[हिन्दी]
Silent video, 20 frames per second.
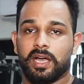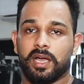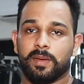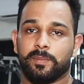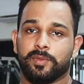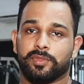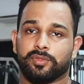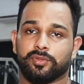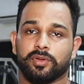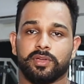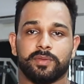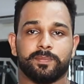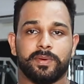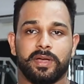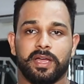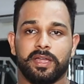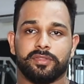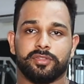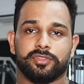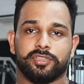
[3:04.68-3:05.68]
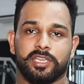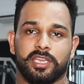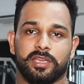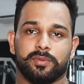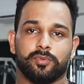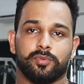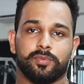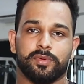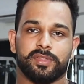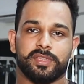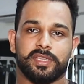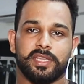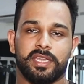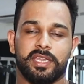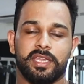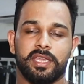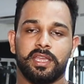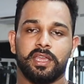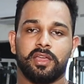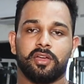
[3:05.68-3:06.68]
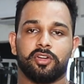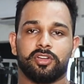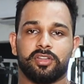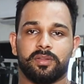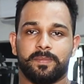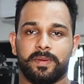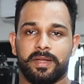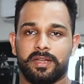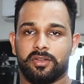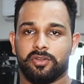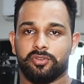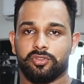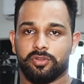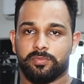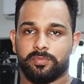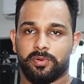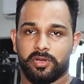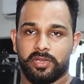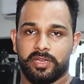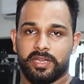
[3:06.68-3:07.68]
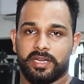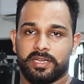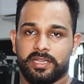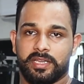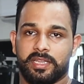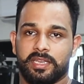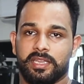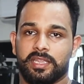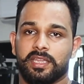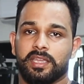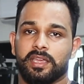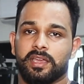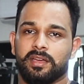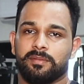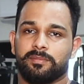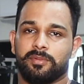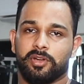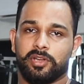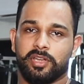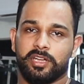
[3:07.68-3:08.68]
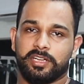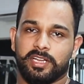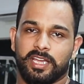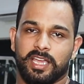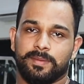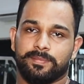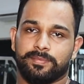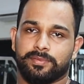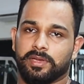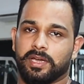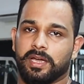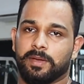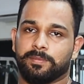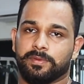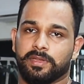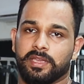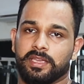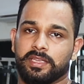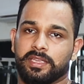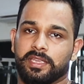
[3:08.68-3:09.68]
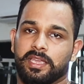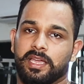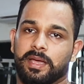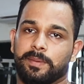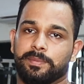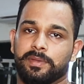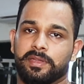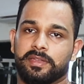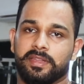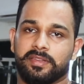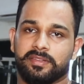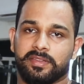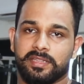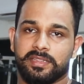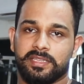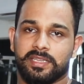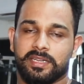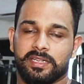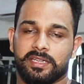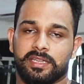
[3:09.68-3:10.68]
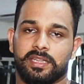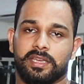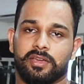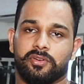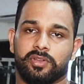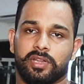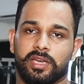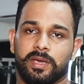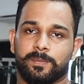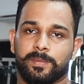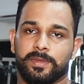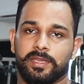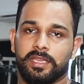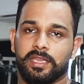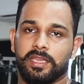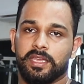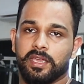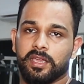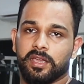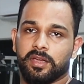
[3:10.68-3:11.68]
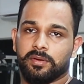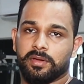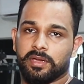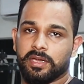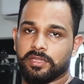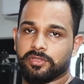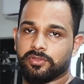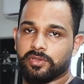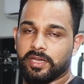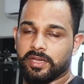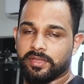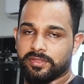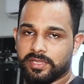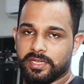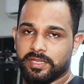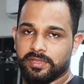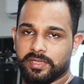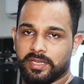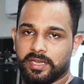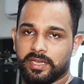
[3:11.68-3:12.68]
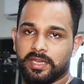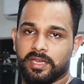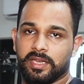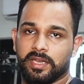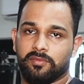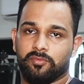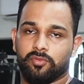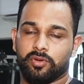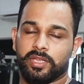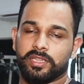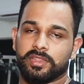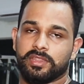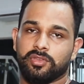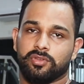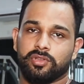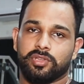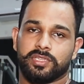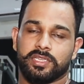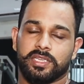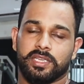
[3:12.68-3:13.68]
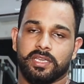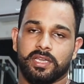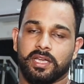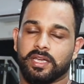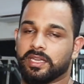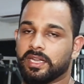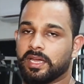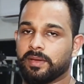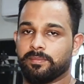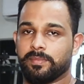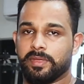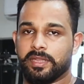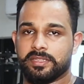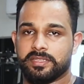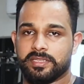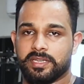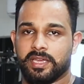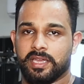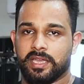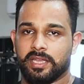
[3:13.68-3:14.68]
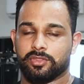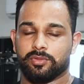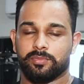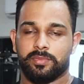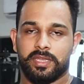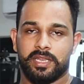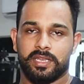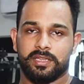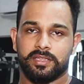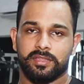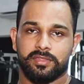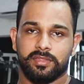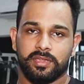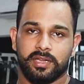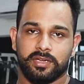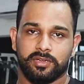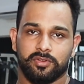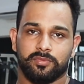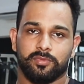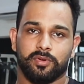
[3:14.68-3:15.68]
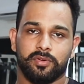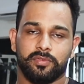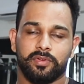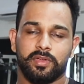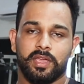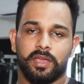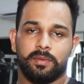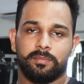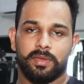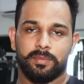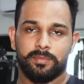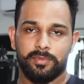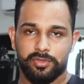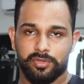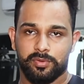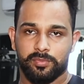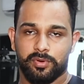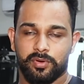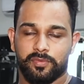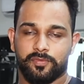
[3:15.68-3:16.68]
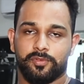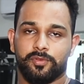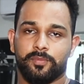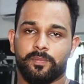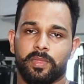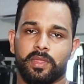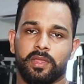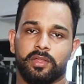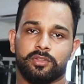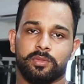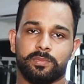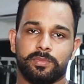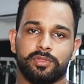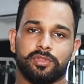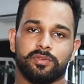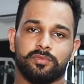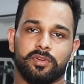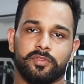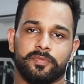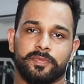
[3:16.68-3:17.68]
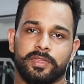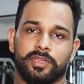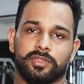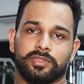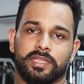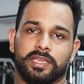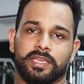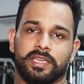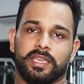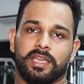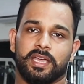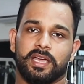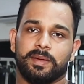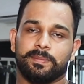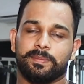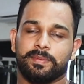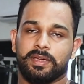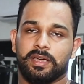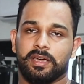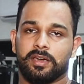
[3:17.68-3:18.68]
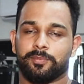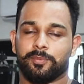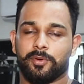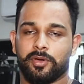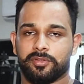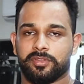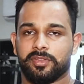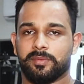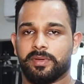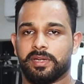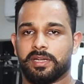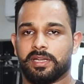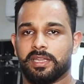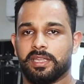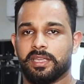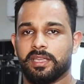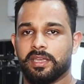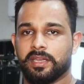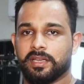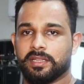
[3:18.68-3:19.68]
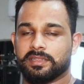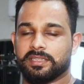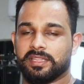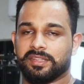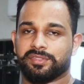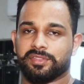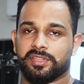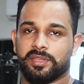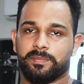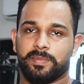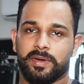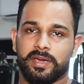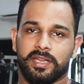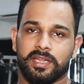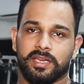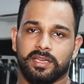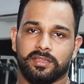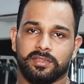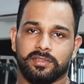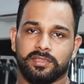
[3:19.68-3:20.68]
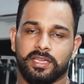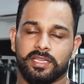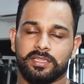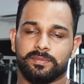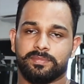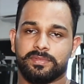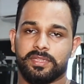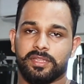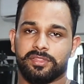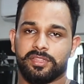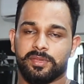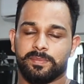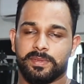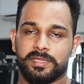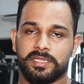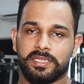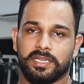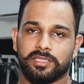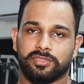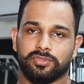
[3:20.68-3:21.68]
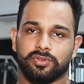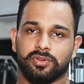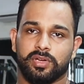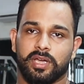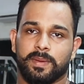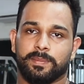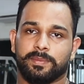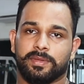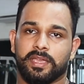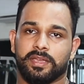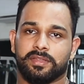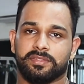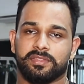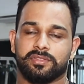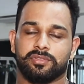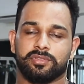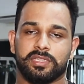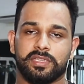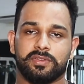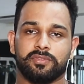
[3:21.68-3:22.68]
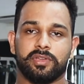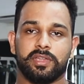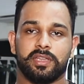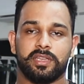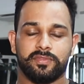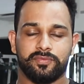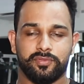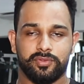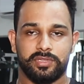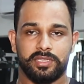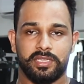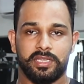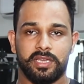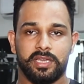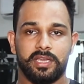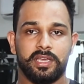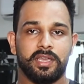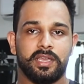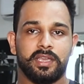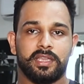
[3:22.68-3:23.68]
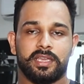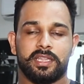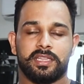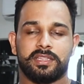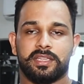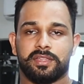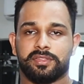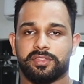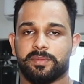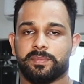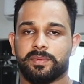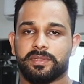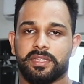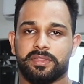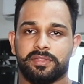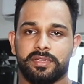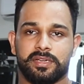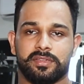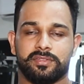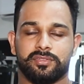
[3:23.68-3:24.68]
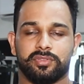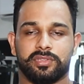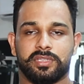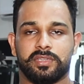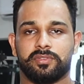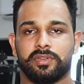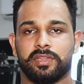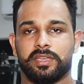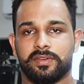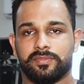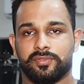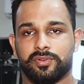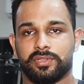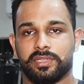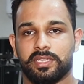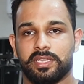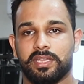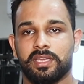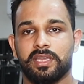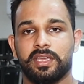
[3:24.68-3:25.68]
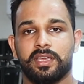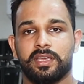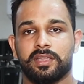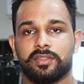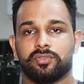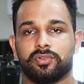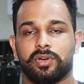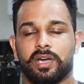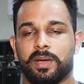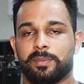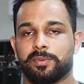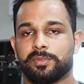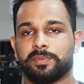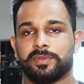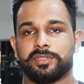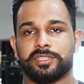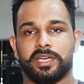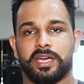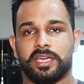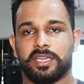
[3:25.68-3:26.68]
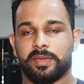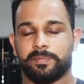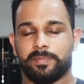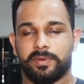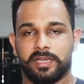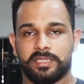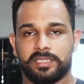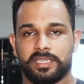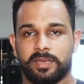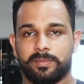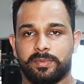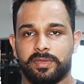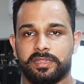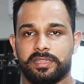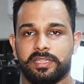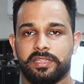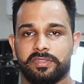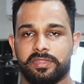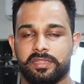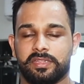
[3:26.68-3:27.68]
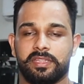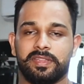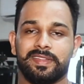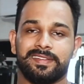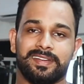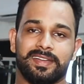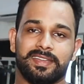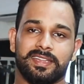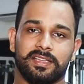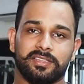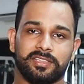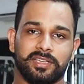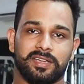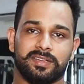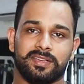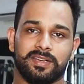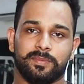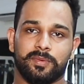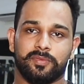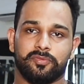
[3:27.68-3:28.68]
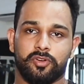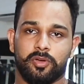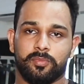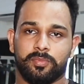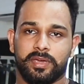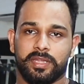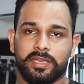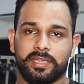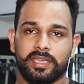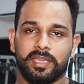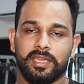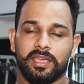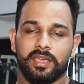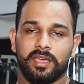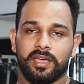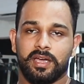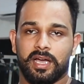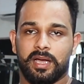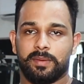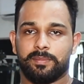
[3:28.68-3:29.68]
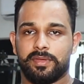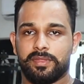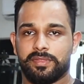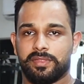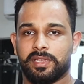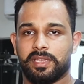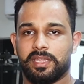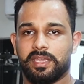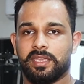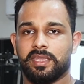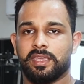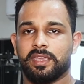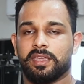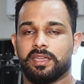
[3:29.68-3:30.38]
आप इसको पाँच से छः मूवमेंट्स करें और डिपेंड ऑन योर बॉडी कैटेगरी बॉडी टाइप्स आपके के आपने रेस्ट कितना रखना है और आपकी जो एक्सरसाइज है वो कितनी होनी चाहिए अगर आप मेरी तरह है तो मेरी जैसे एक्टोमॉफ मैं मिजोमॉफ हूँ तो मिजोमॉफ ये होता है कि आप अप्रॉक्सीमेटली दस से बारह या दस से पंद्रह जो आपकी एक्सरसाइज होती हैं वो इनफ होती हैं यानी दस से पंद्रह सेट्स जो होते हैं वो इनफ होते हैं तो आप इसमें चार या पाँच नहीं तीन तीन तीन सेट या चार सेट परफॉर्म करके आप इजीली